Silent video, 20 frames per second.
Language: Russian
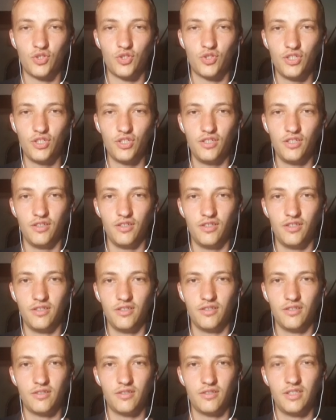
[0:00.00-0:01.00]
и
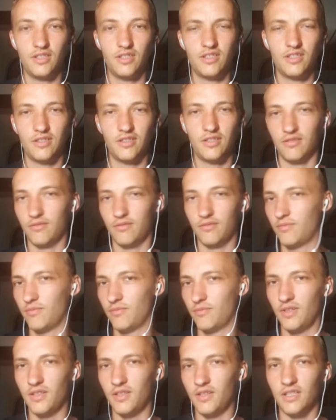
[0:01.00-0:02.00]
где-то это,
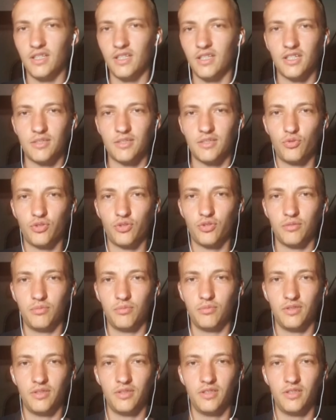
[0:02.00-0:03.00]
наверное, на играх сборной было, я так